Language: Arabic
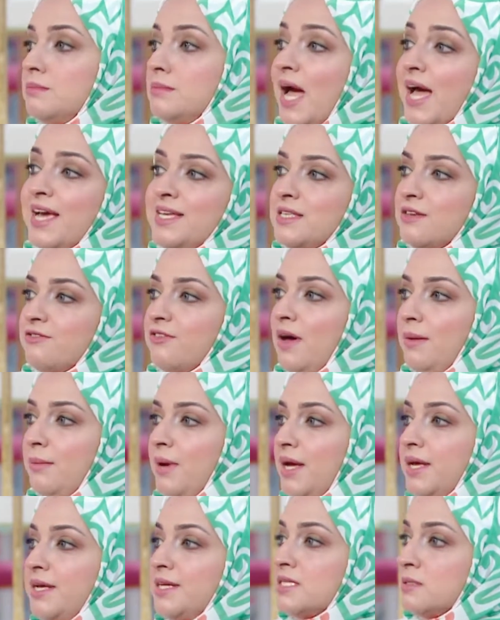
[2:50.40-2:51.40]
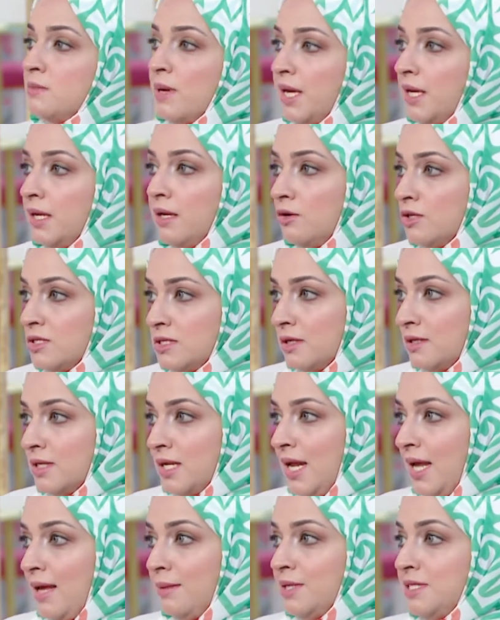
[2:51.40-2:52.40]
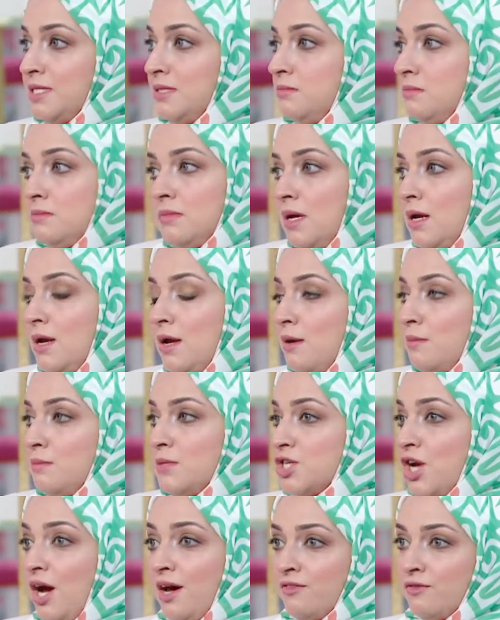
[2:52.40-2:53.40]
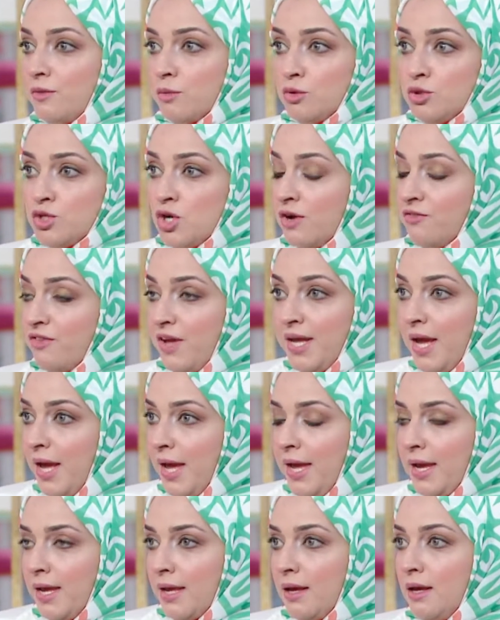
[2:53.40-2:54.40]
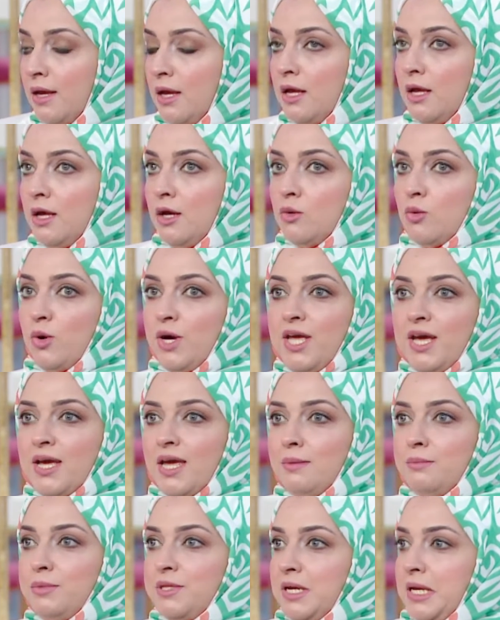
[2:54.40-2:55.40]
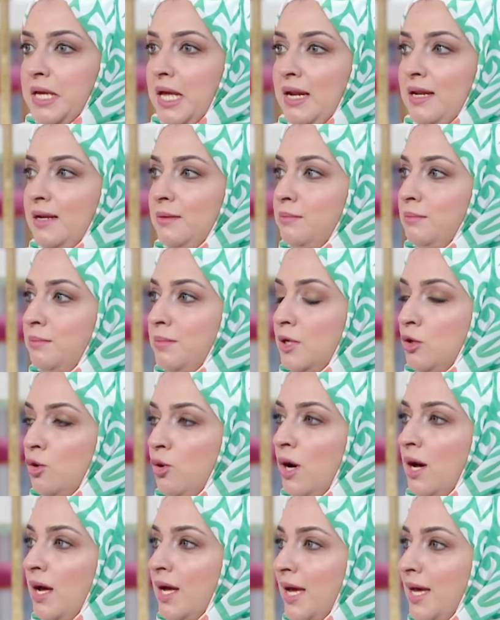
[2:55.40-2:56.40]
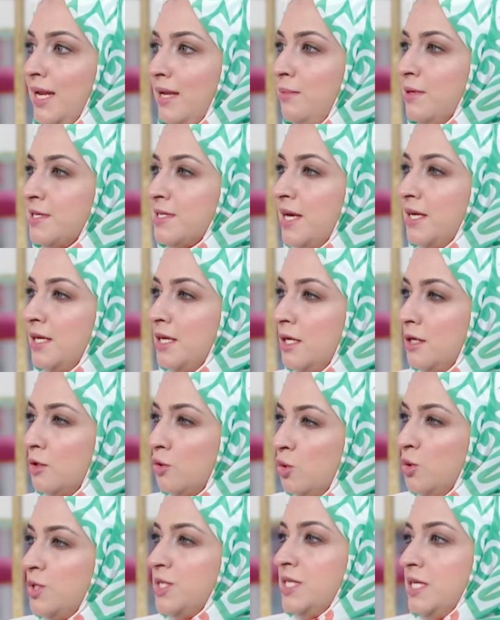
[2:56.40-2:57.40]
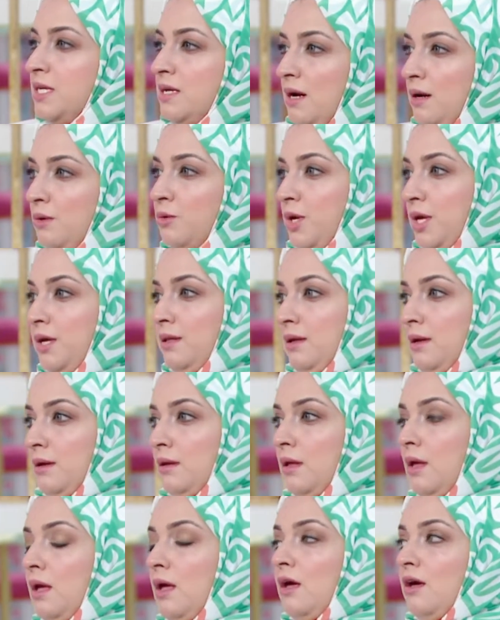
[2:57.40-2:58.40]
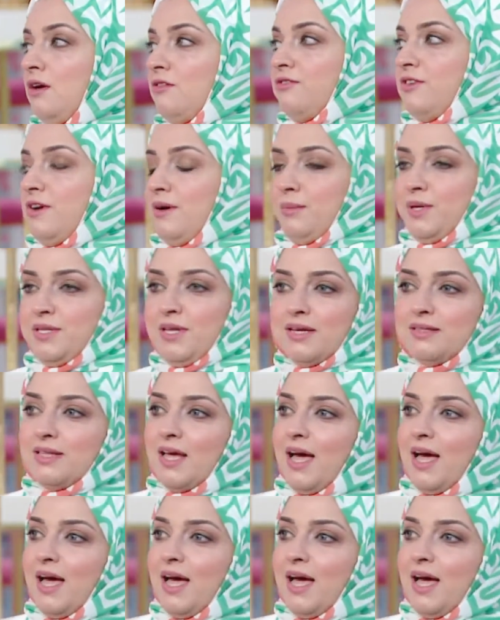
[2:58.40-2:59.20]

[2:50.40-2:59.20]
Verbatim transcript: عايزه افهمها هي اسمها ايه اصلا الخامه دي مم. مش عارفه ما كنتش عارفه اي حاجه مم. وهي كانت بتتكلم بلغه غريبه زي روسي او كده فبدات